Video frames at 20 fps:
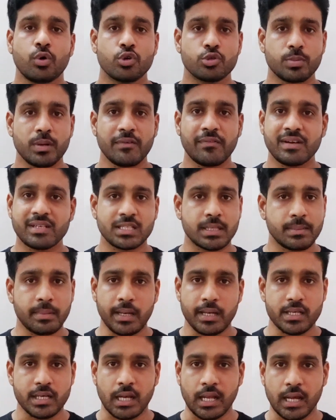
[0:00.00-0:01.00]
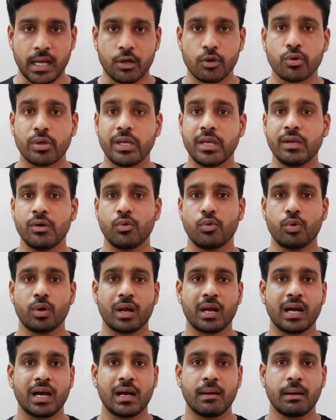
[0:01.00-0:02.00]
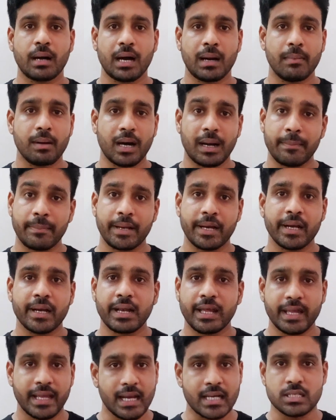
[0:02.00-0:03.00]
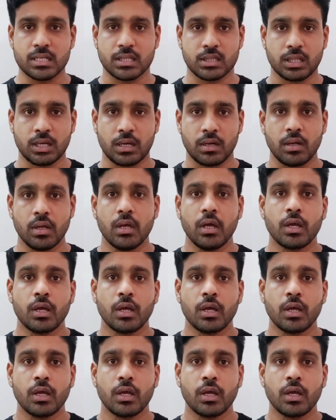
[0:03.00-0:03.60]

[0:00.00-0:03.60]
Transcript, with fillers: उसमें व्हाट्सएप नहीं चलेगा क्योंकि उनका अब अपडेट नहीं आ सकता